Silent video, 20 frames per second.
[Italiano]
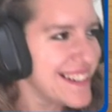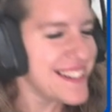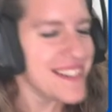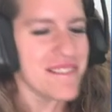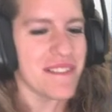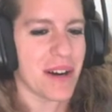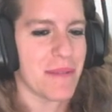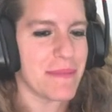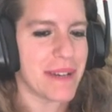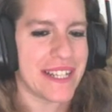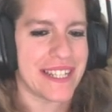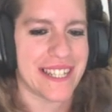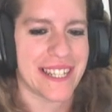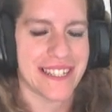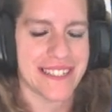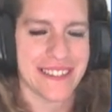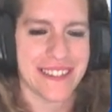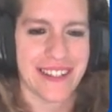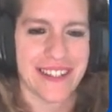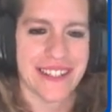Vabbè,
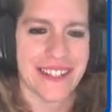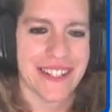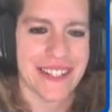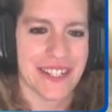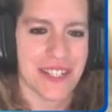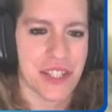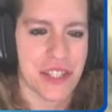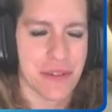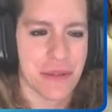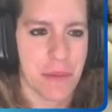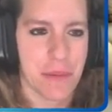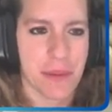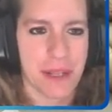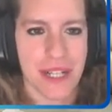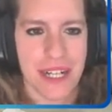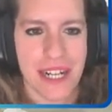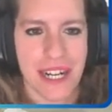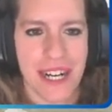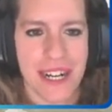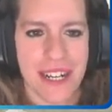niente, eh, deve
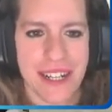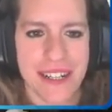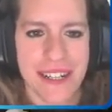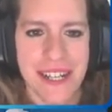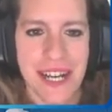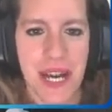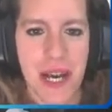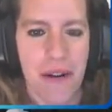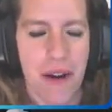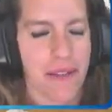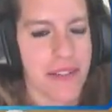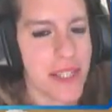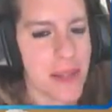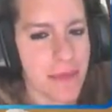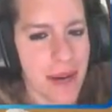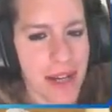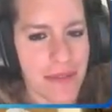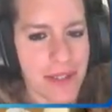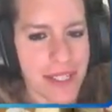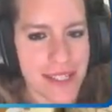parlare. Avete
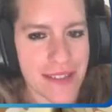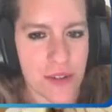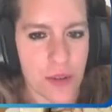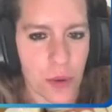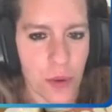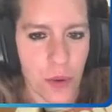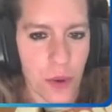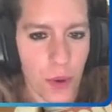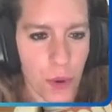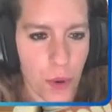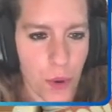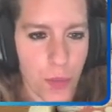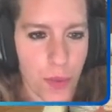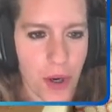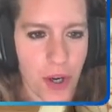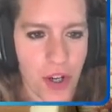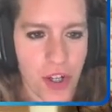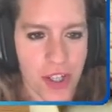mai visto un lupo